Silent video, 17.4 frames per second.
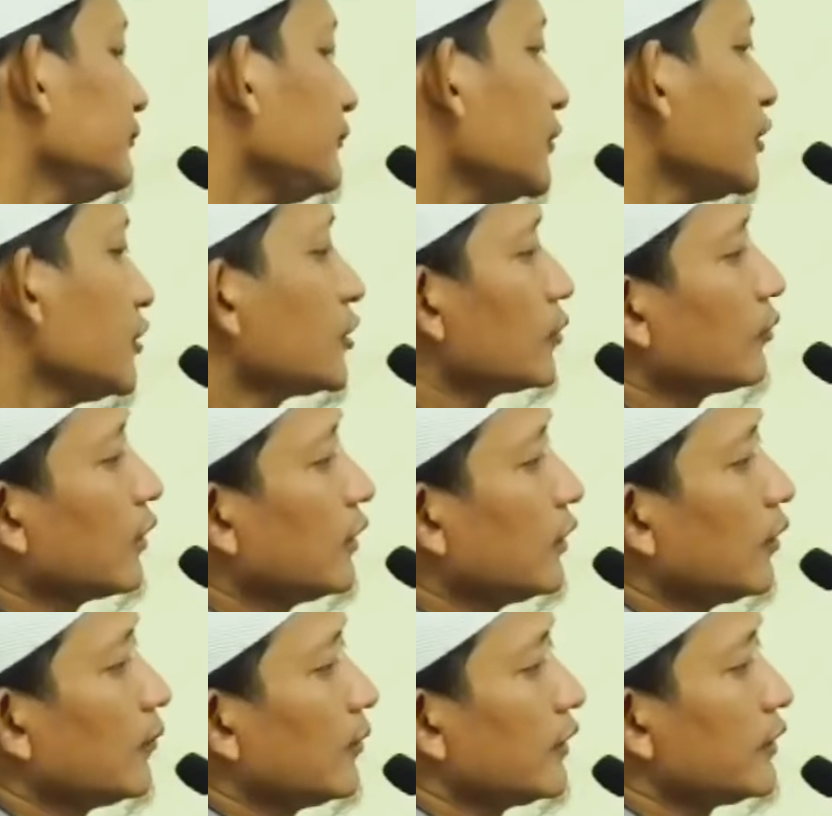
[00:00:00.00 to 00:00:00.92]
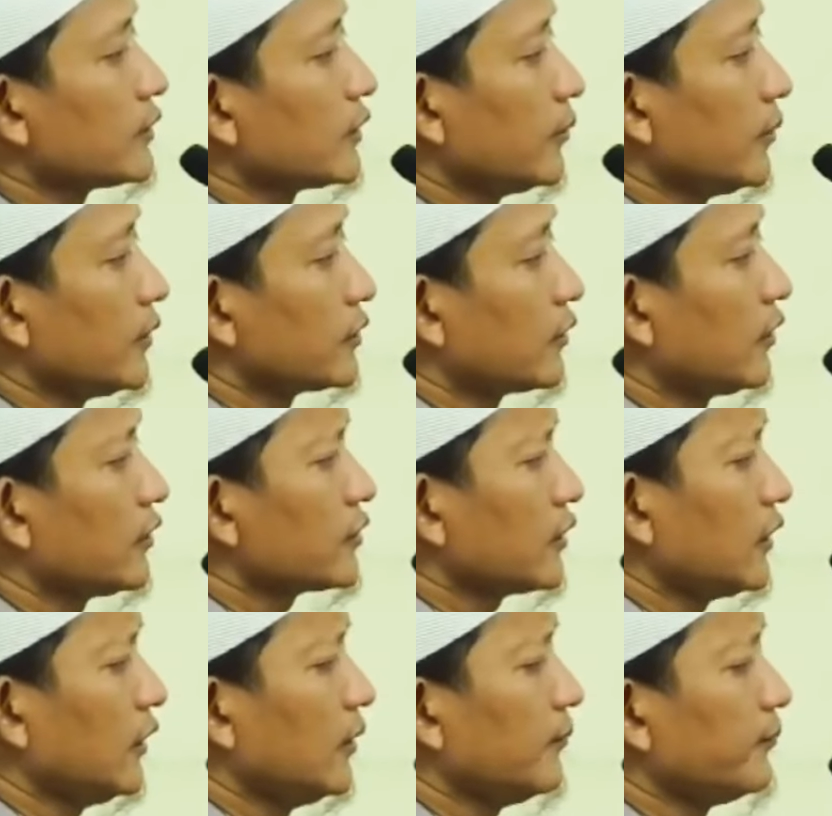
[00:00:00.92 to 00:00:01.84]
Sebutkan dalam hadis Nabi
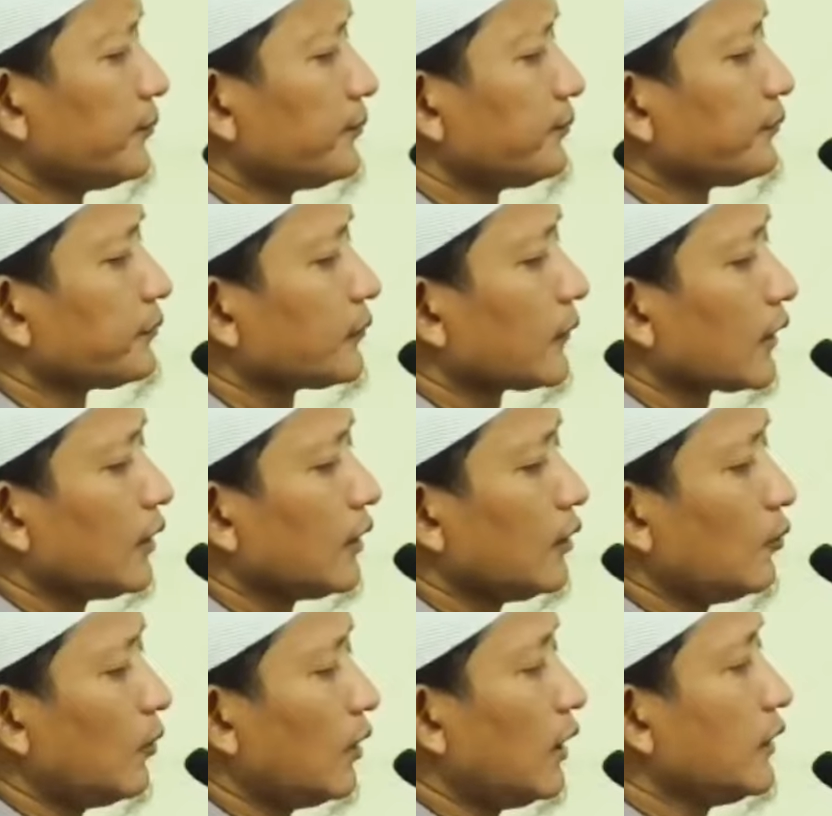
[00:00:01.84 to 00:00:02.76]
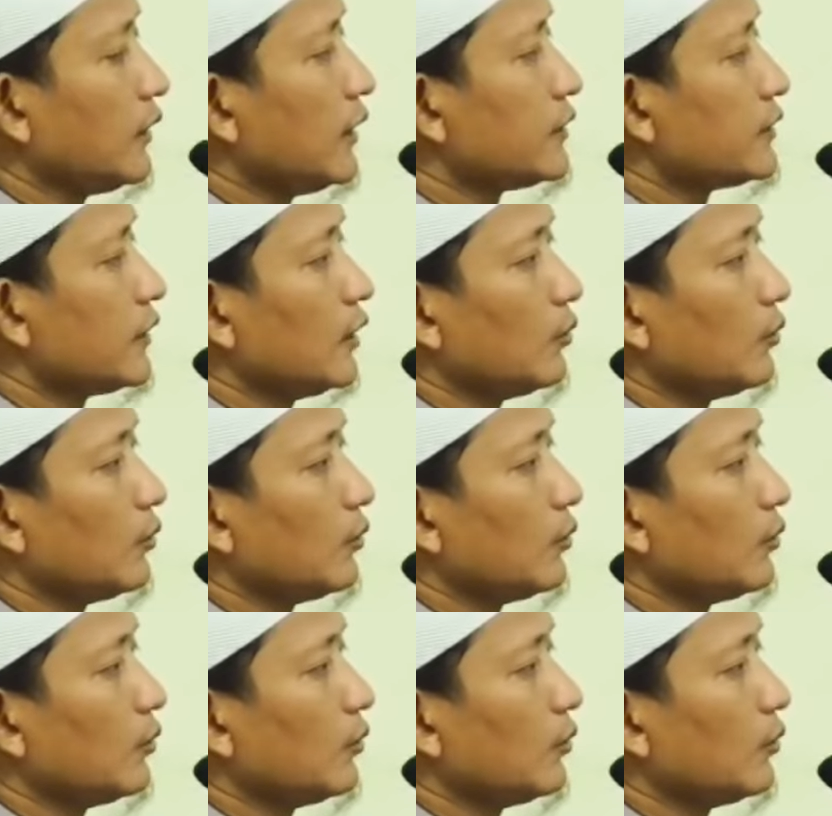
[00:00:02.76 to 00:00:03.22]
SAW, Wala yazalu